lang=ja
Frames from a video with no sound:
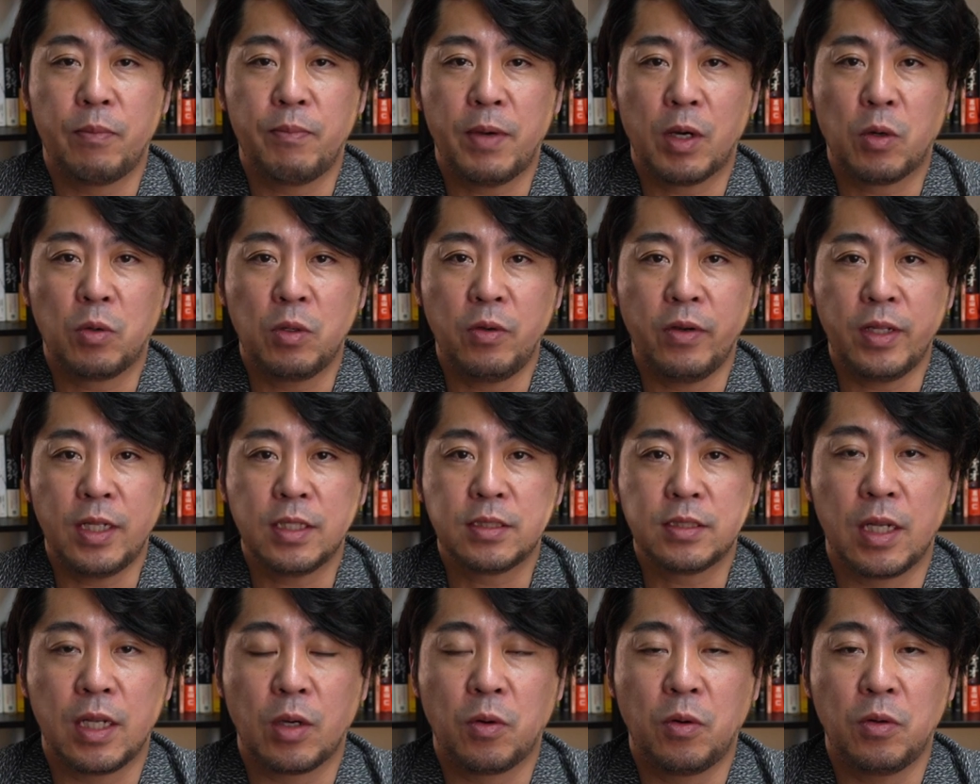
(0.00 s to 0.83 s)
まあ、これは
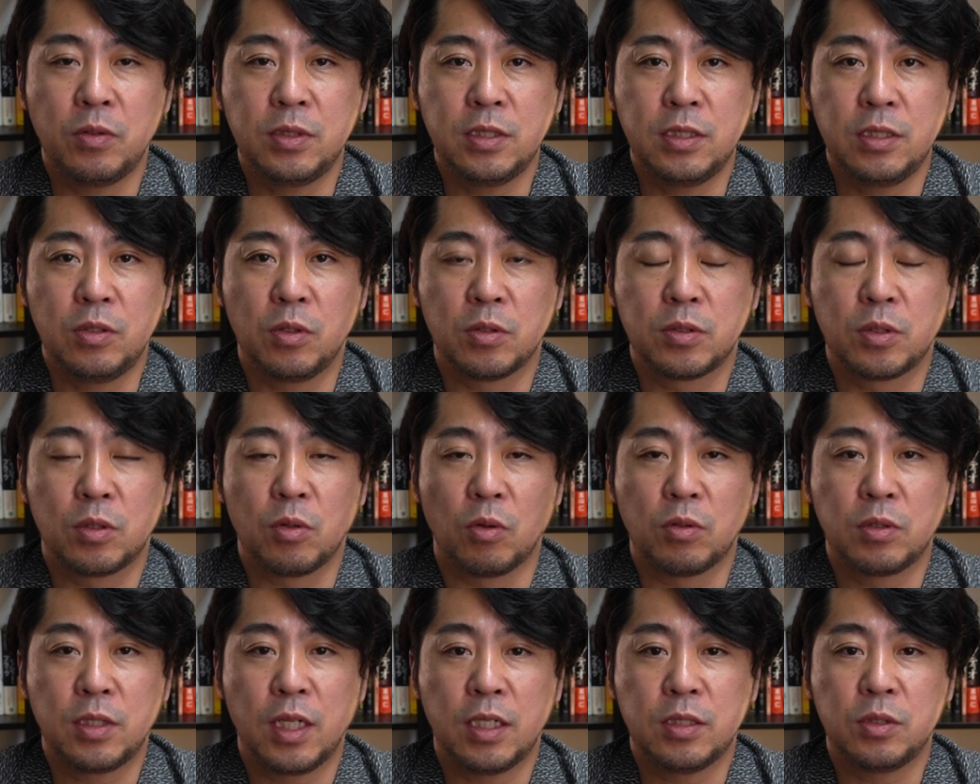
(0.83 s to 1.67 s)
ね、個人の
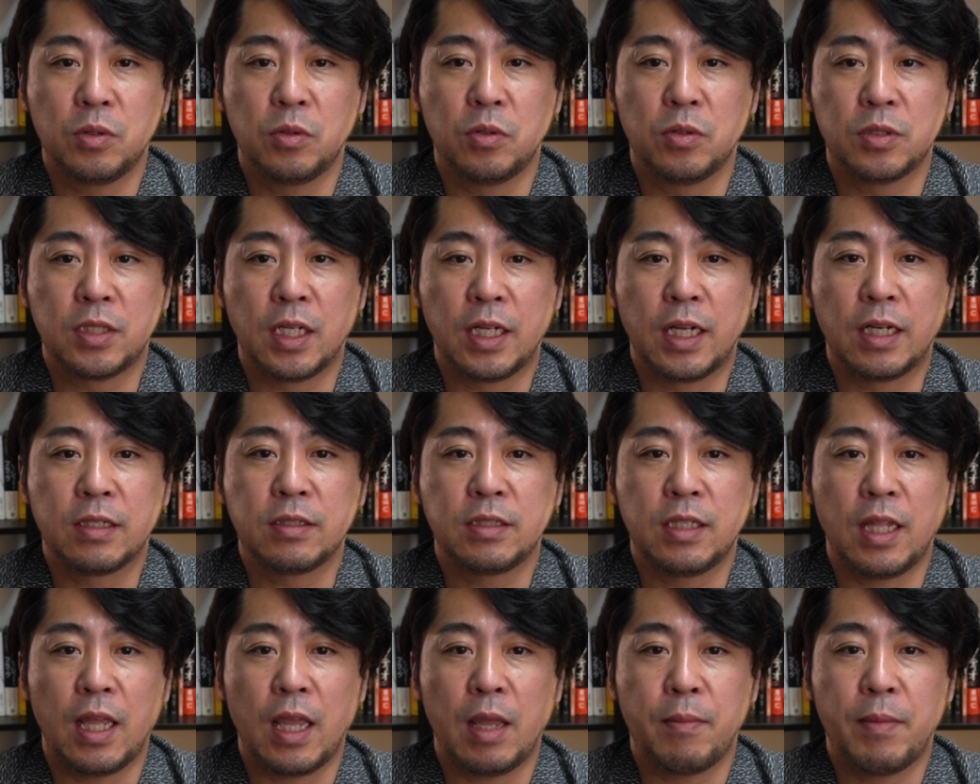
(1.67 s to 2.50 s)
特定情報じゃな
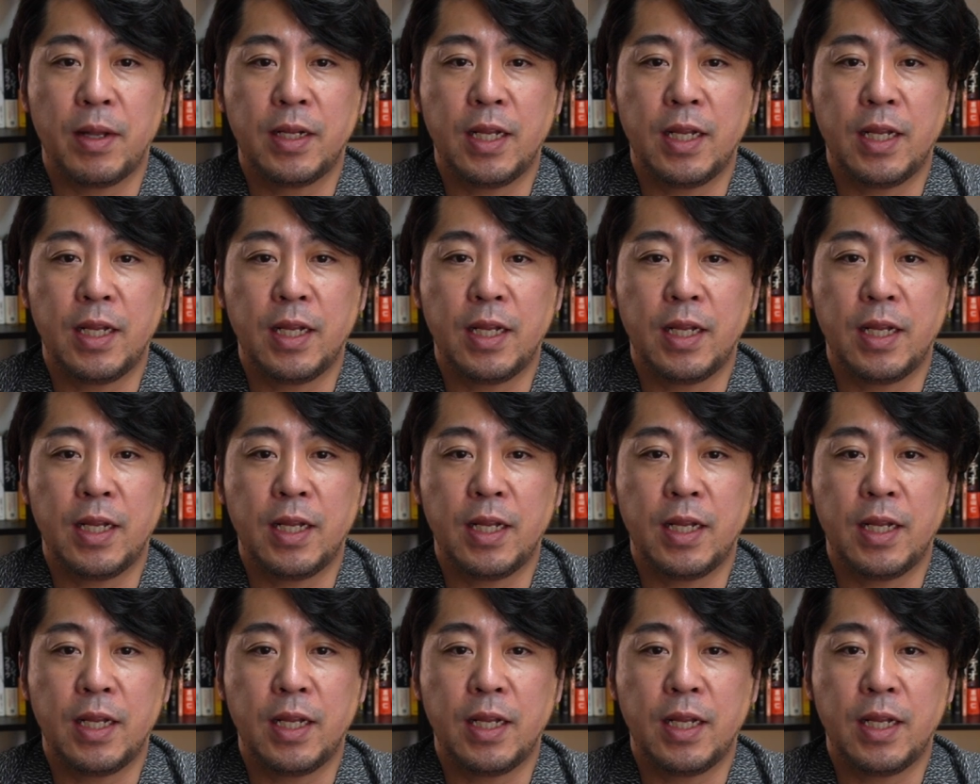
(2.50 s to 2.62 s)
くて、